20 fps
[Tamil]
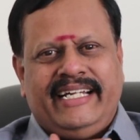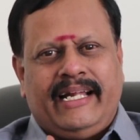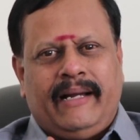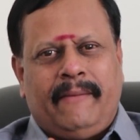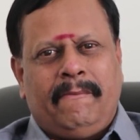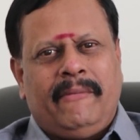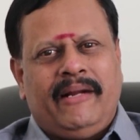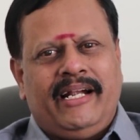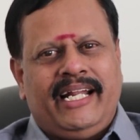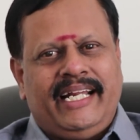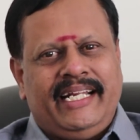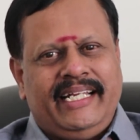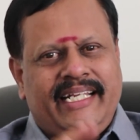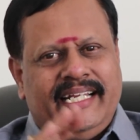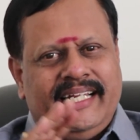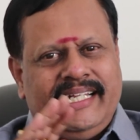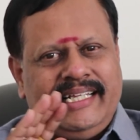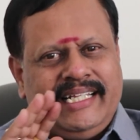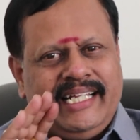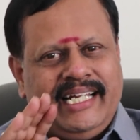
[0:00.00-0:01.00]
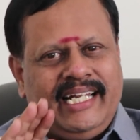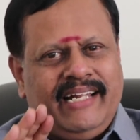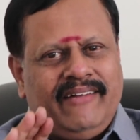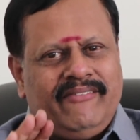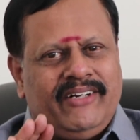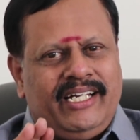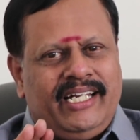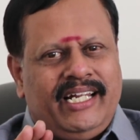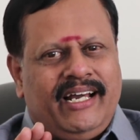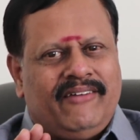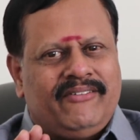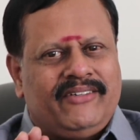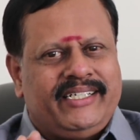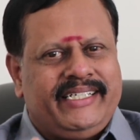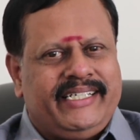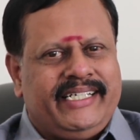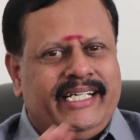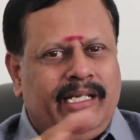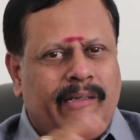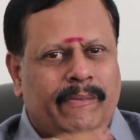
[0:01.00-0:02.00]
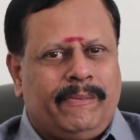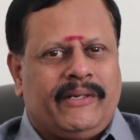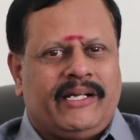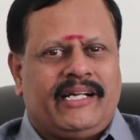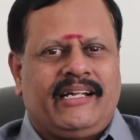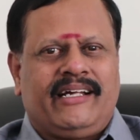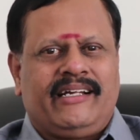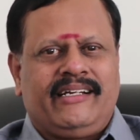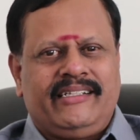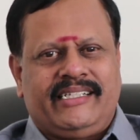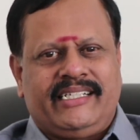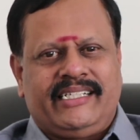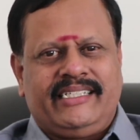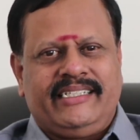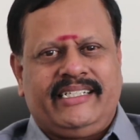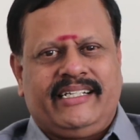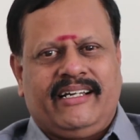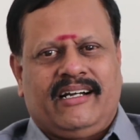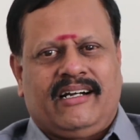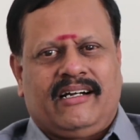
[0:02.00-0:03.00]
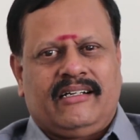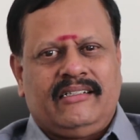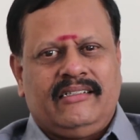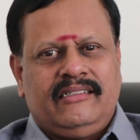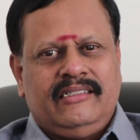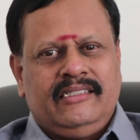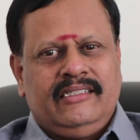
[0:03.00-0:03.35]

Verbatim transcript: நம்மளை எந்த லெவலில் அவர் டீல் பண்ணுறாருன்னு தெரிஞ்சுக்கலாம்